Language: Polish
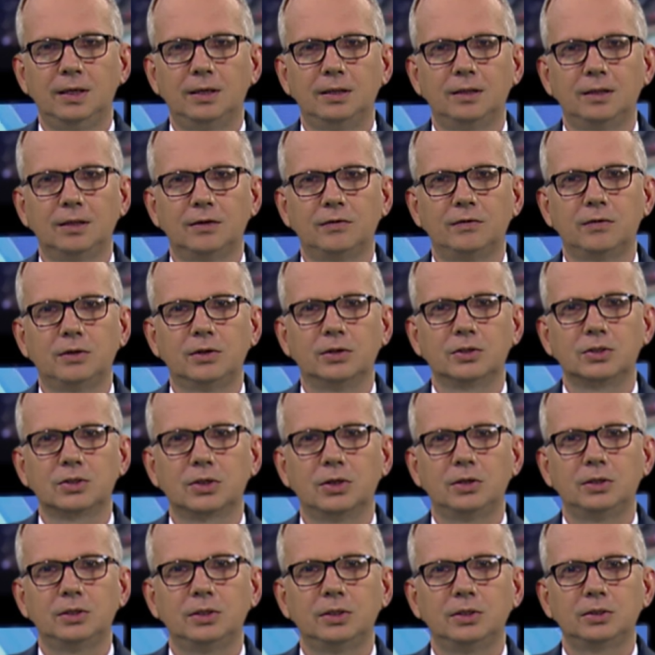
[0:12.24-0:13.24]
Nowy rok
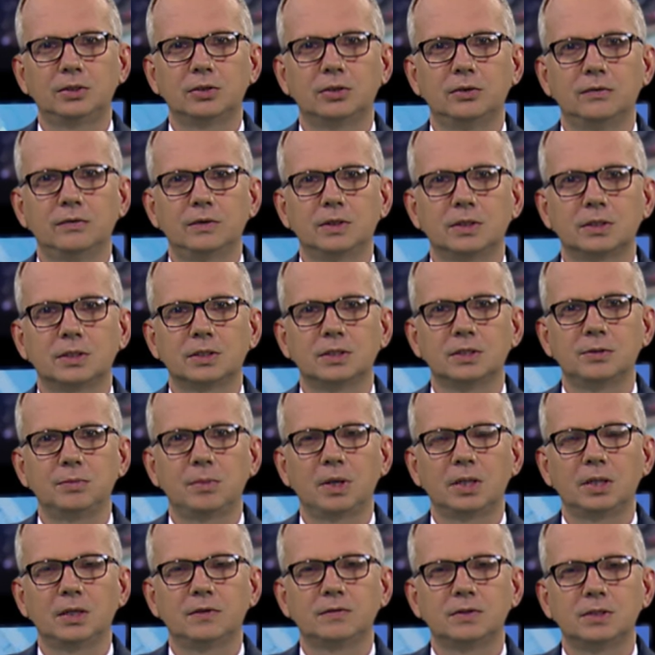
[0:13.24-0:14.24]
szkolny to również
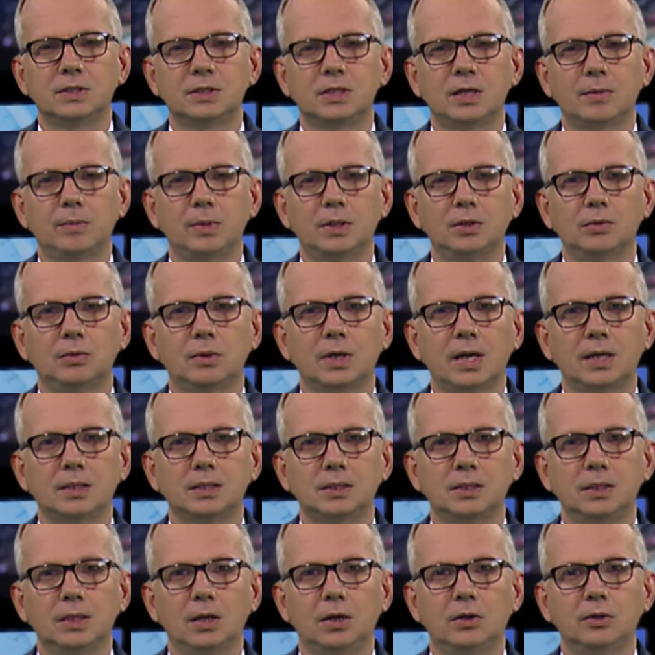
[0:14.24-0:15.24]
zmiany w systemie
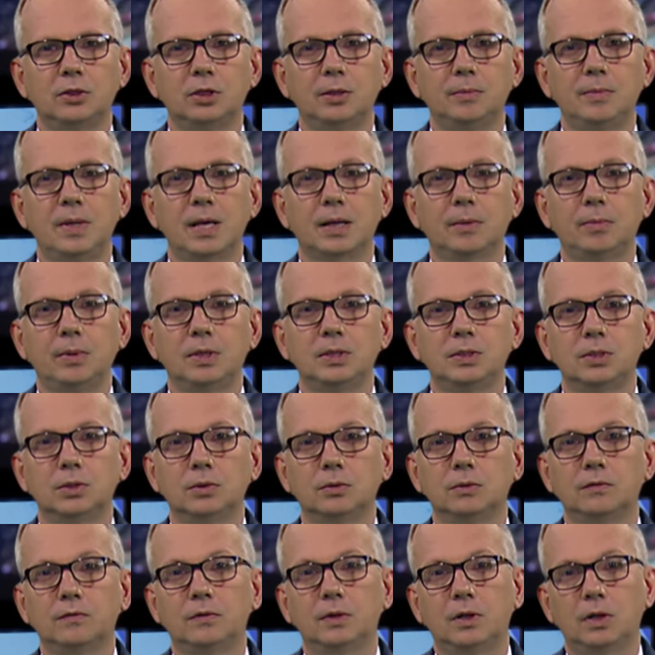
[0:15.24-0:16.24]
edukacji. O tym, jak będzie
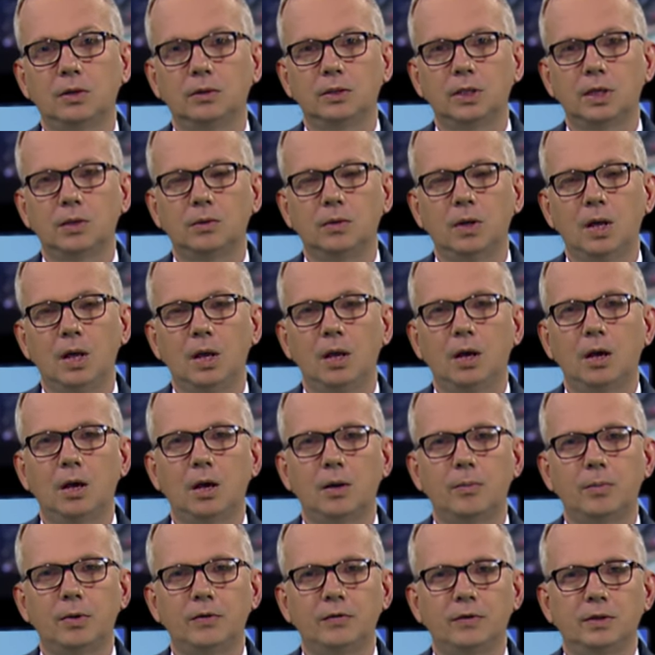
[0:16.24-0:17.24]
on wyglądał,
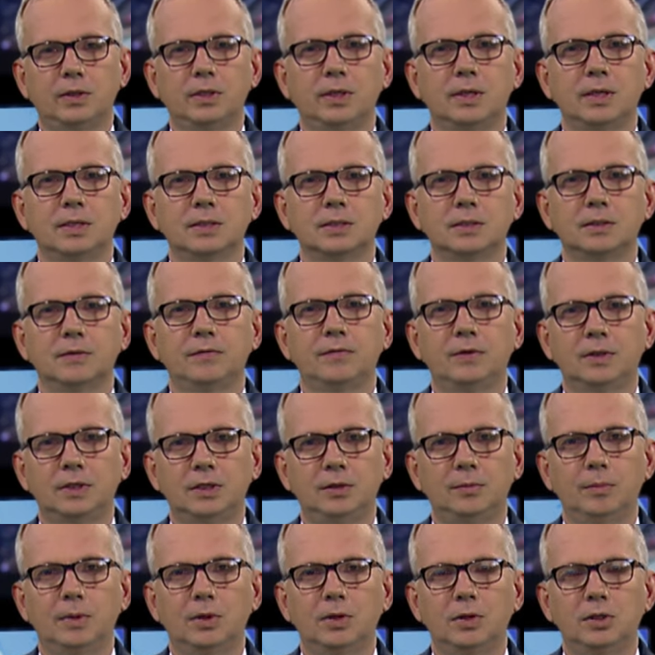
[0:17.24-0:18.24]
opowie teraz
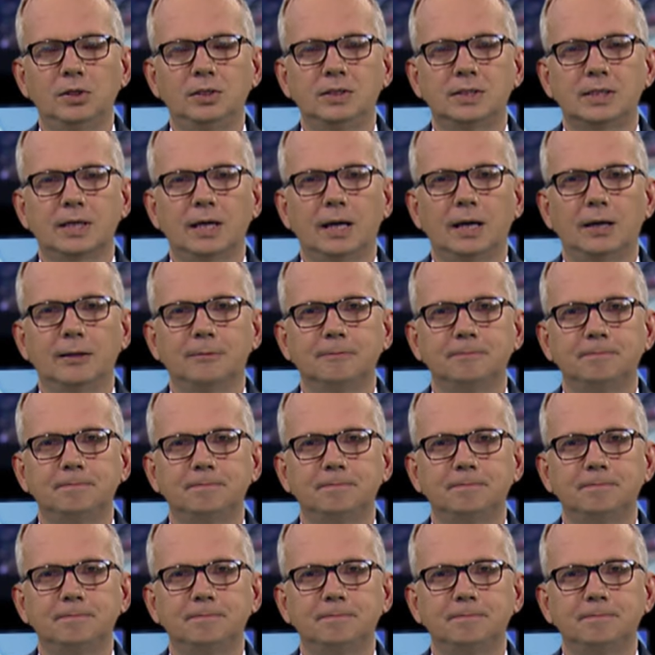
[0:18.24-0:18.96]
Fatima Orlińska.